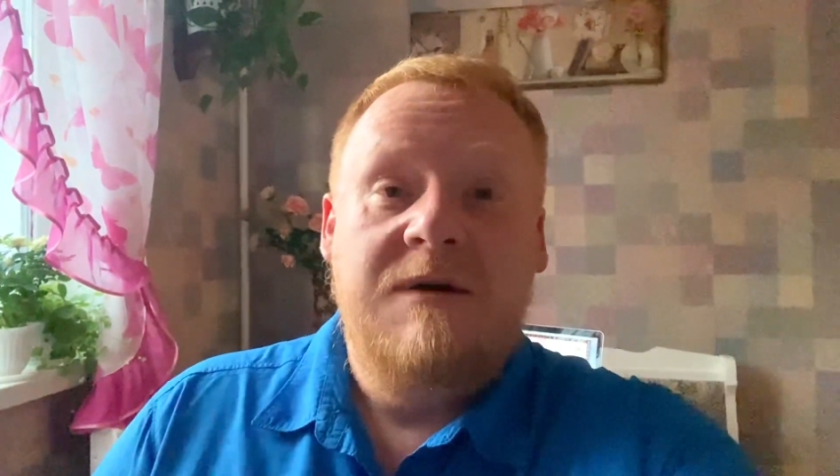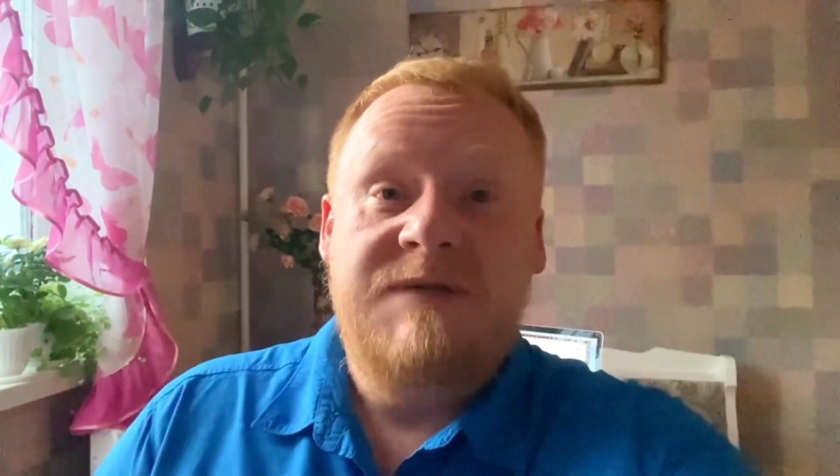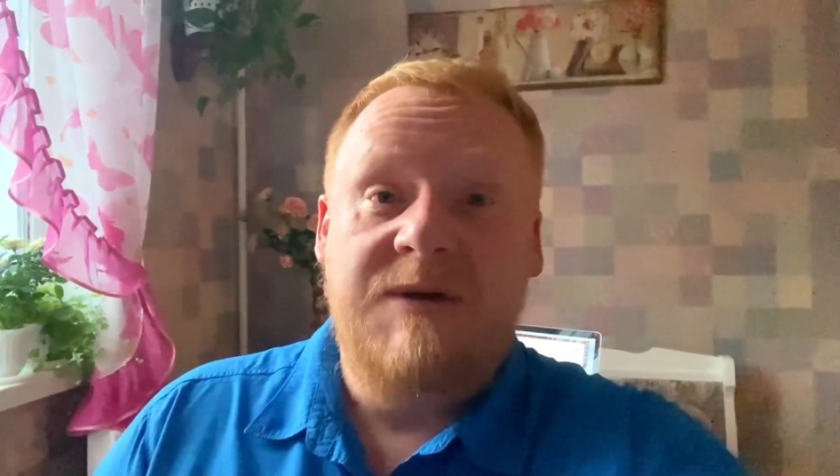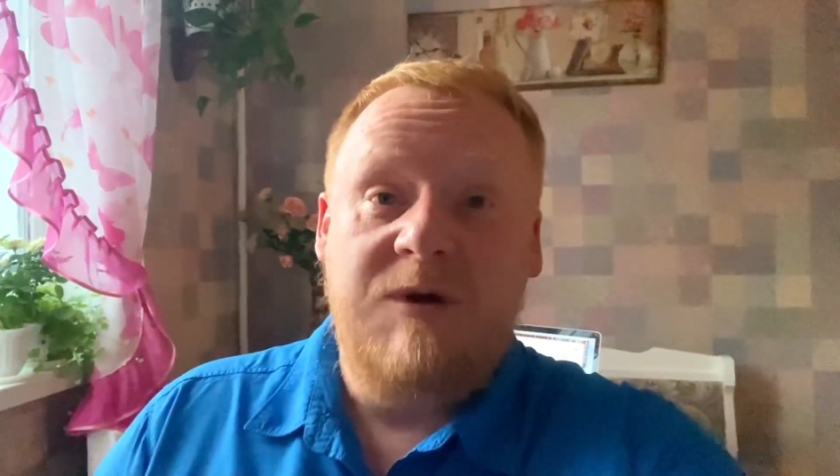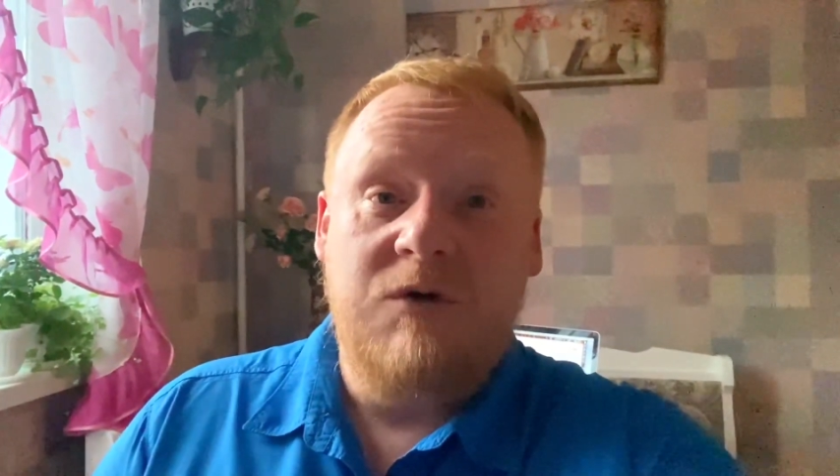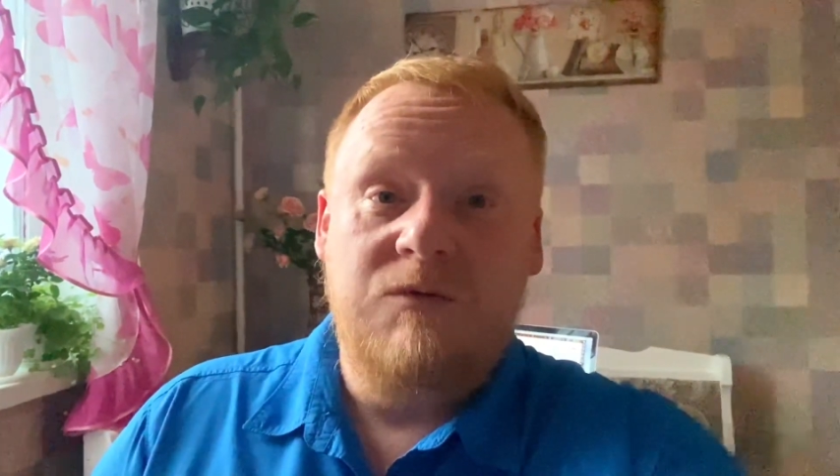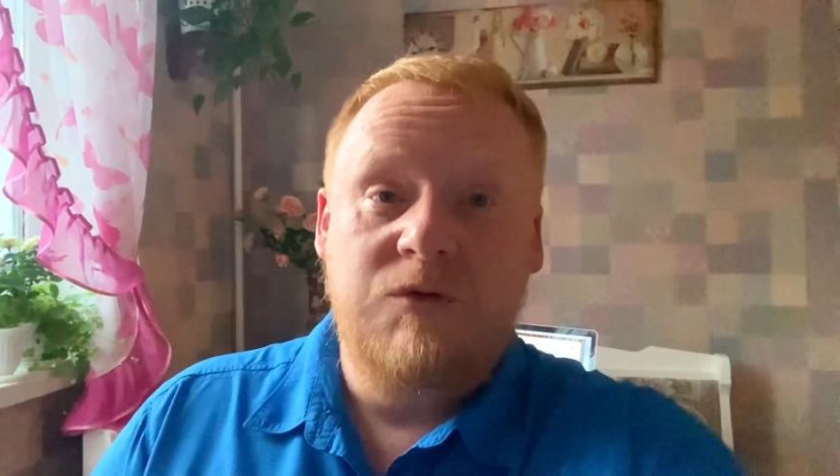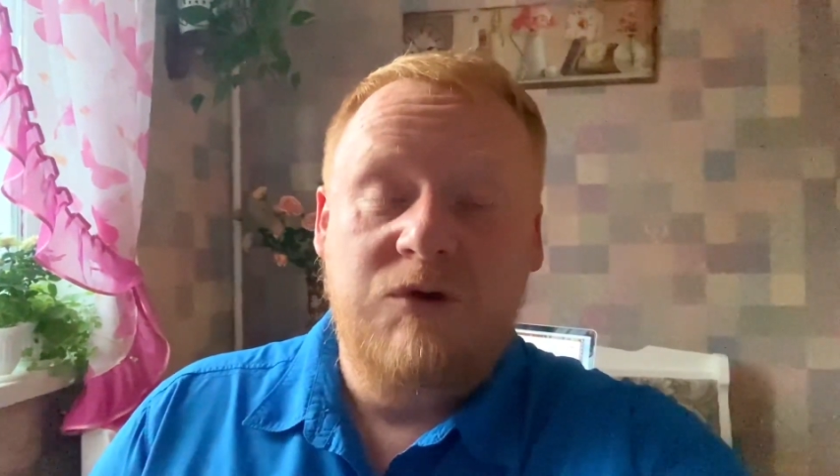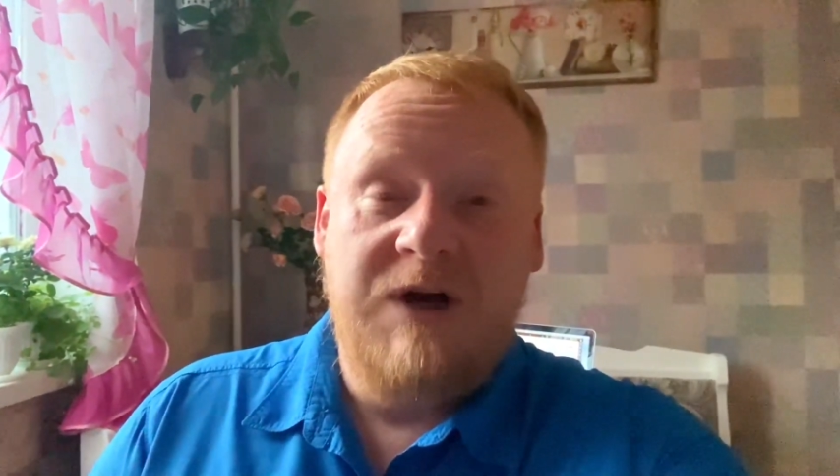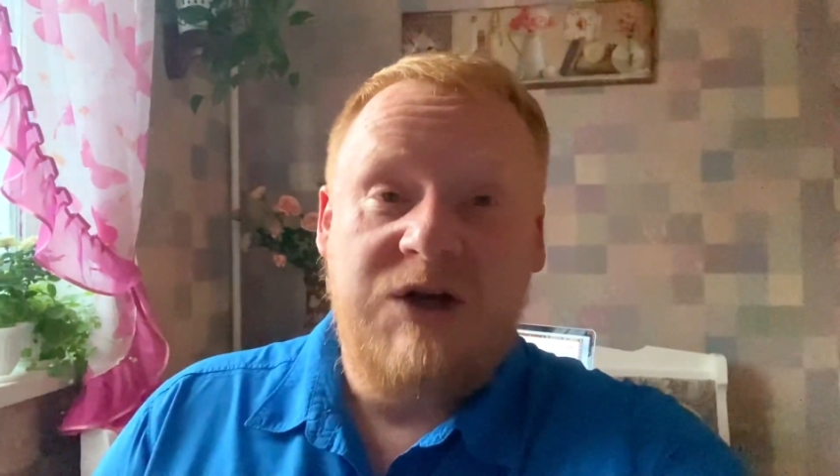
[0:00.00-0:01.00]
Всем
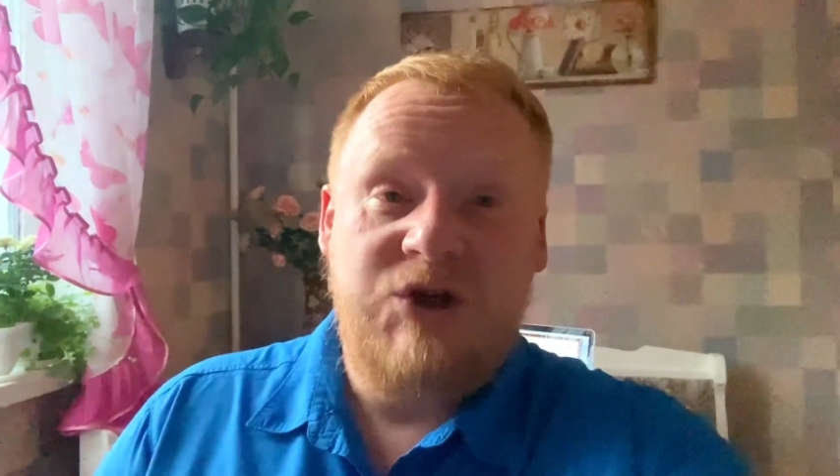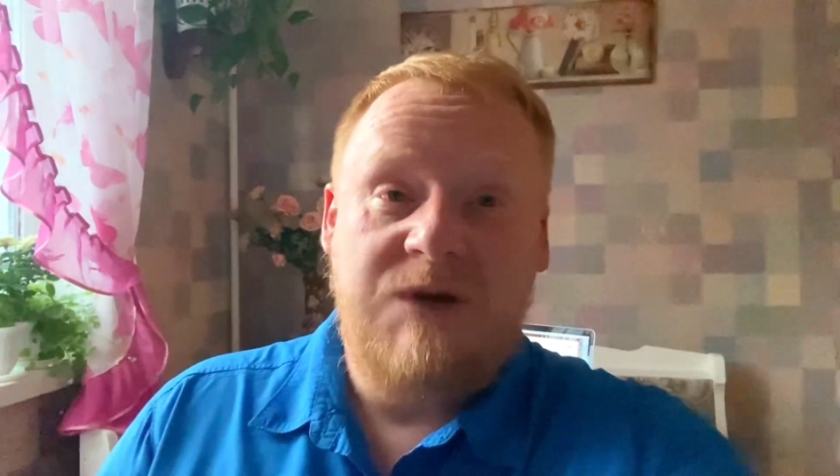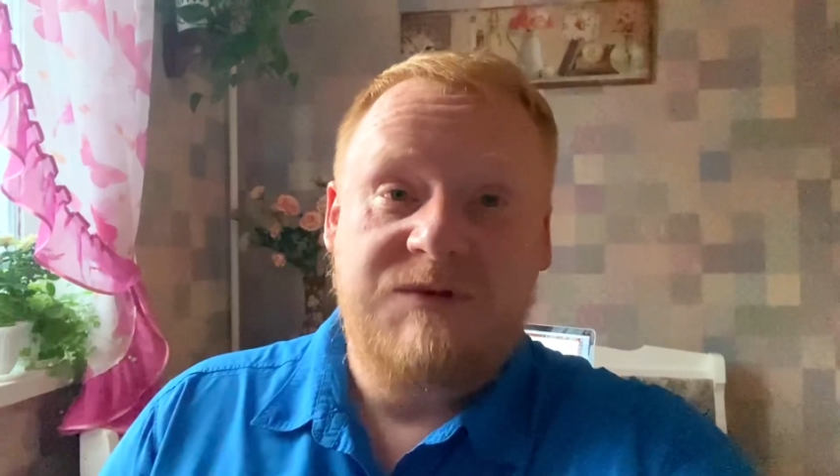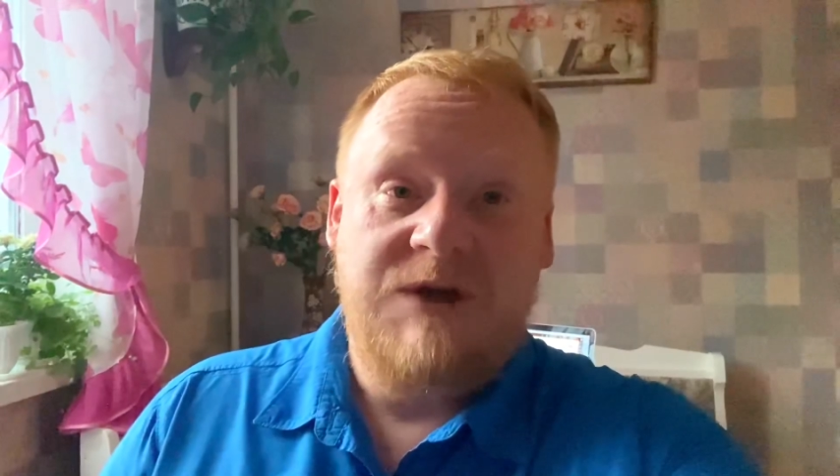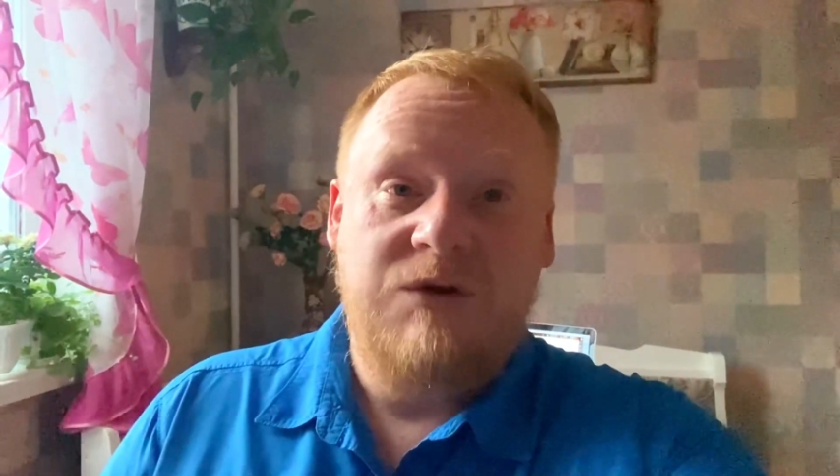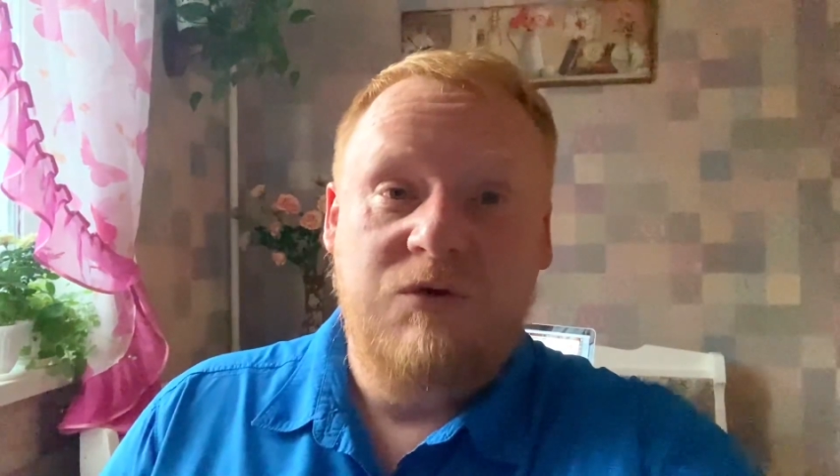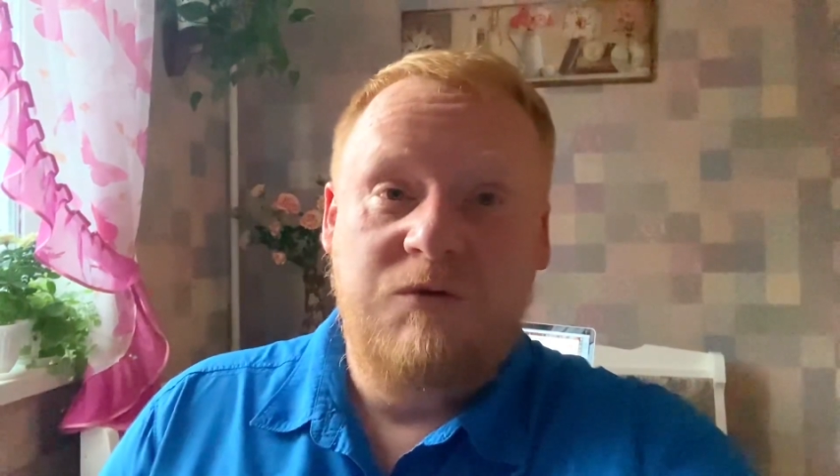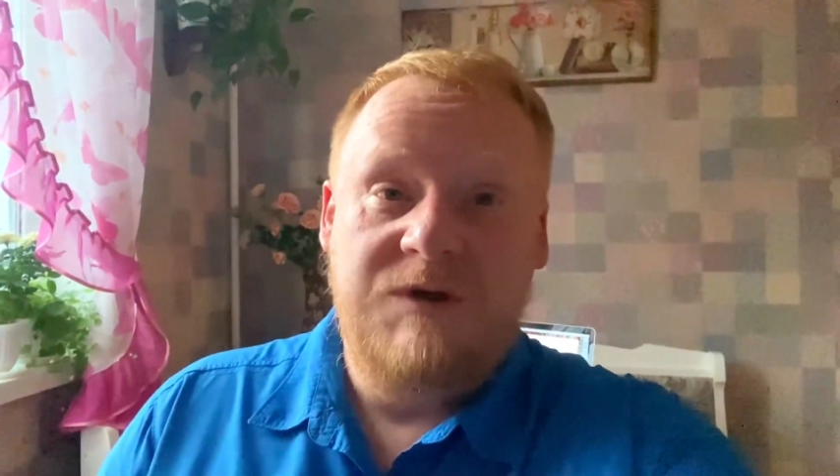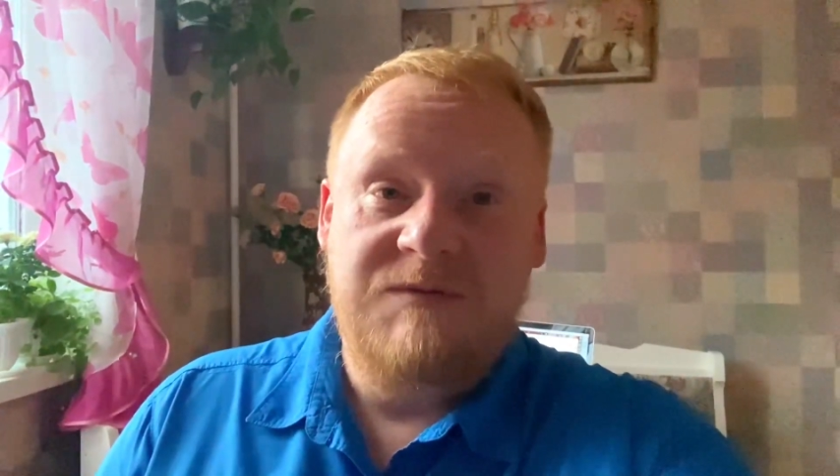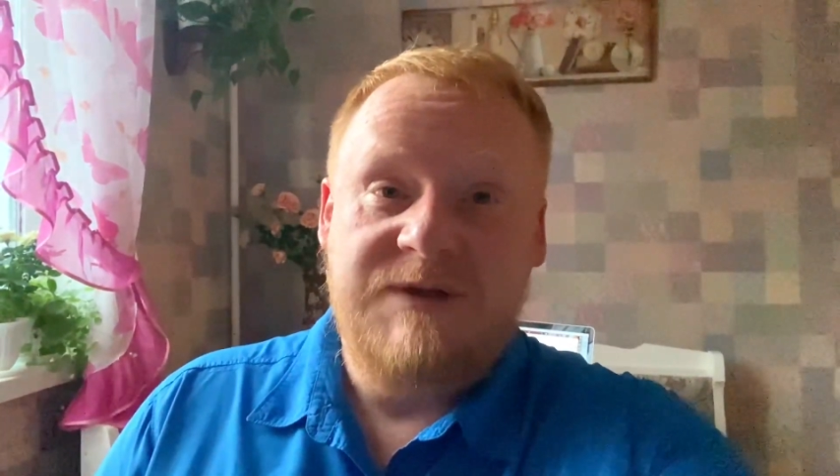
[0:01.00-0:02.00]
огромной удачи, обязательно
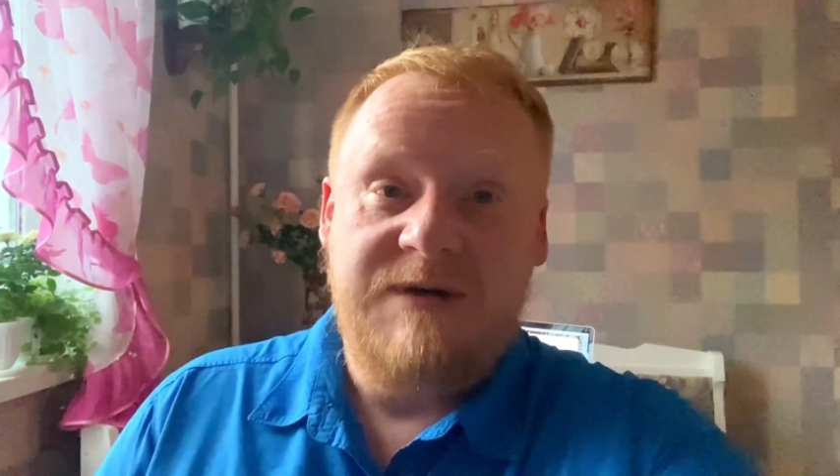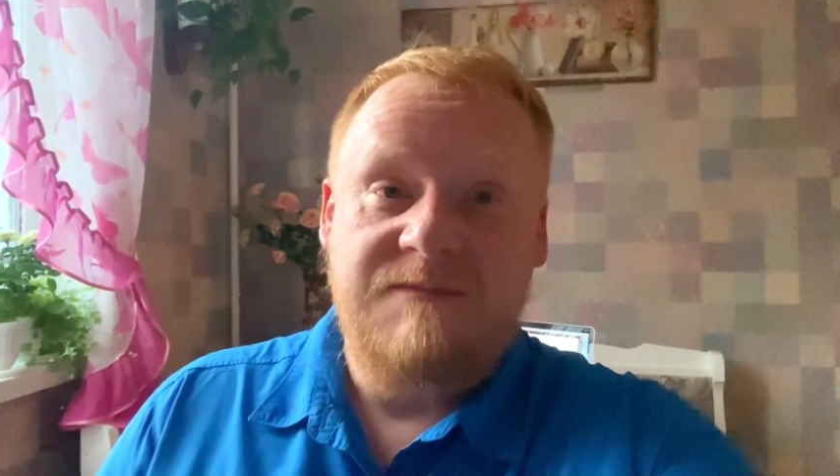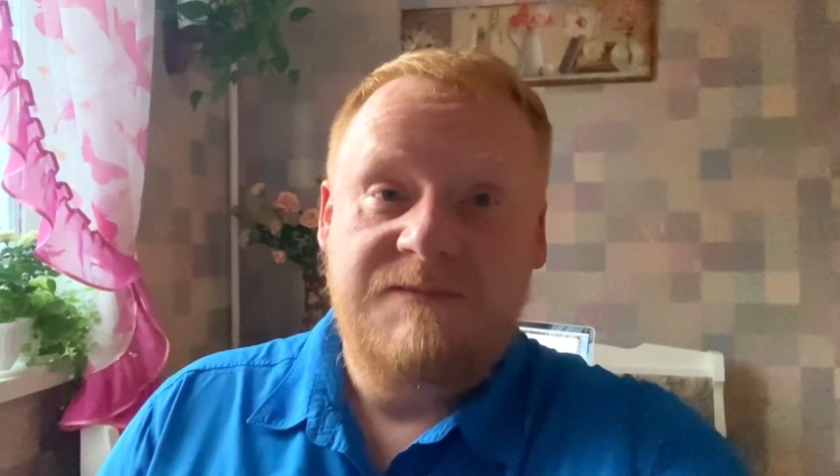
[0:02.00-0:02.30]
увидимся.